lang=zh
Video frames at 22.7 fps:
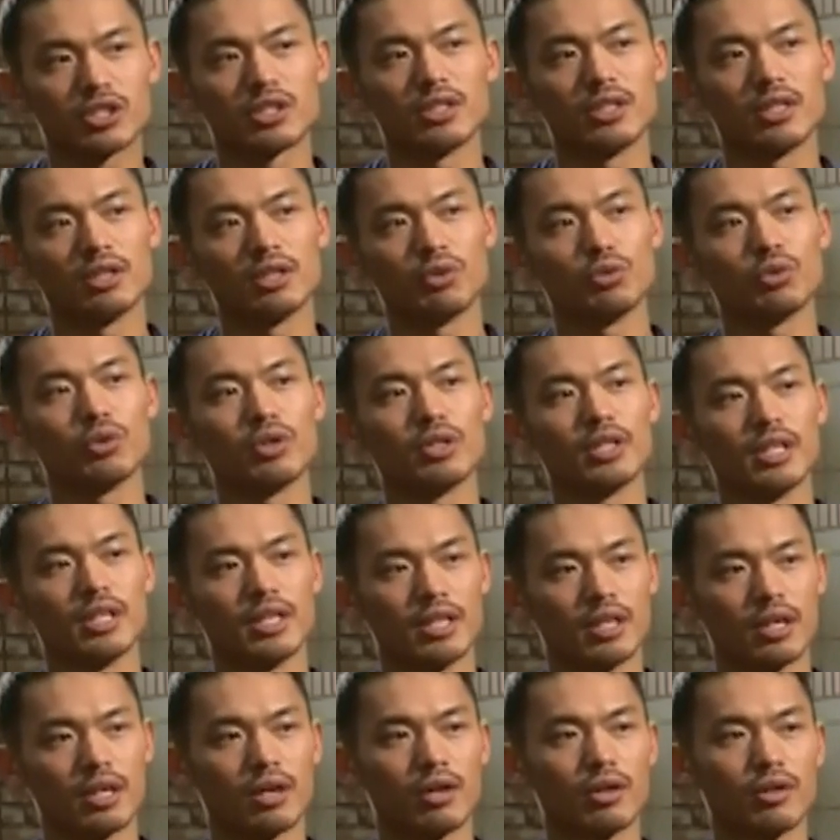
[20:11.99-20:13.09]
但是呢，如
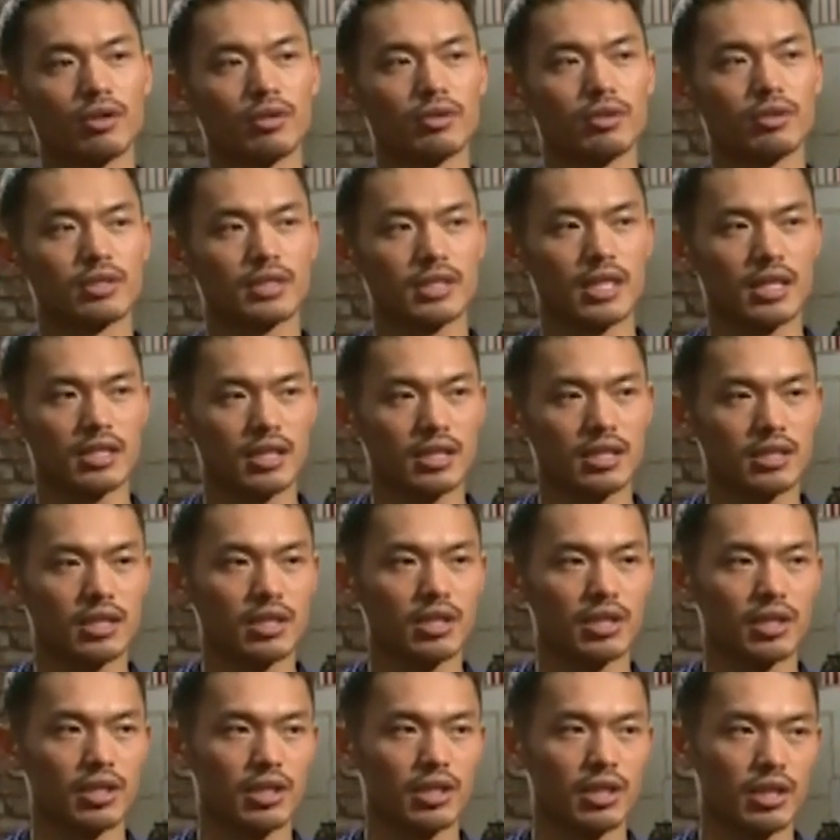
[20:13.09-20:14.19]
果你要参
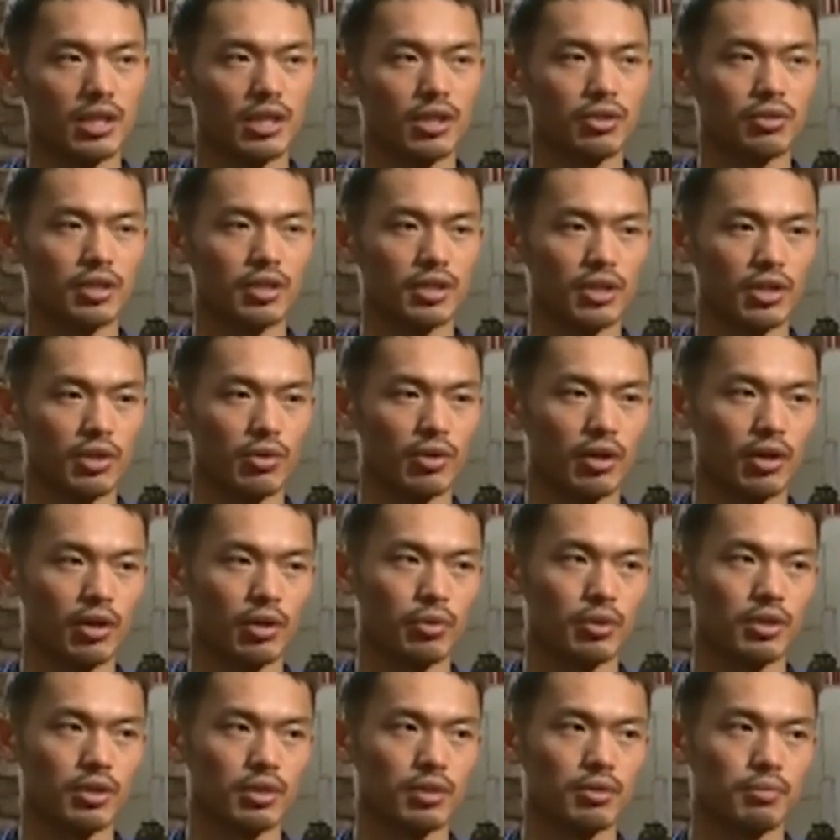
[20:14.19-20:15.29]
加上一六年的里
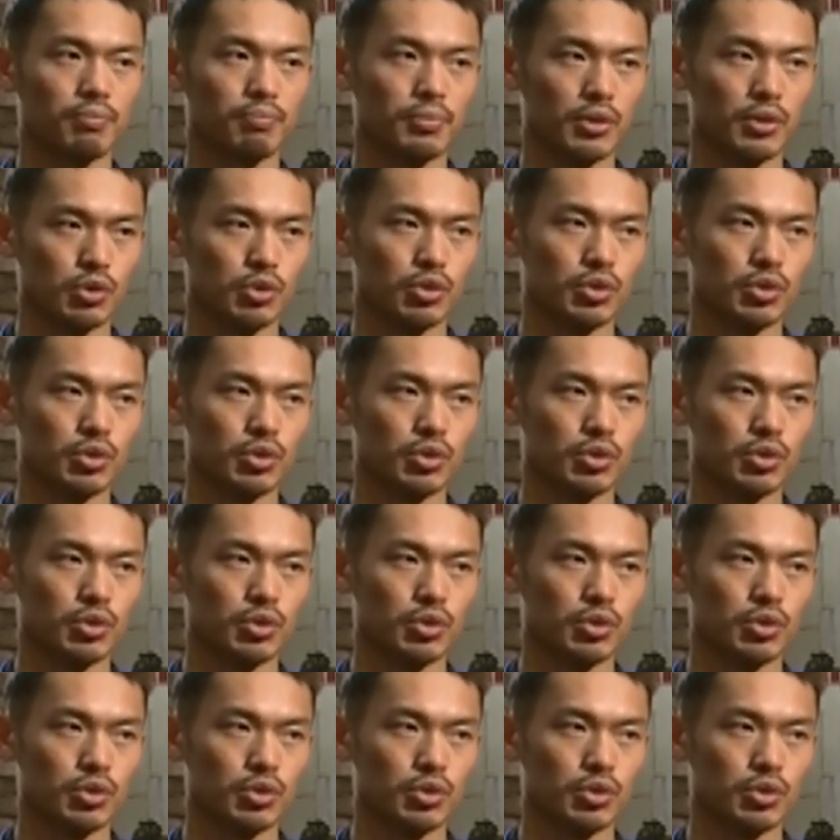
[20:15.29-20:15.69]
约奥运会，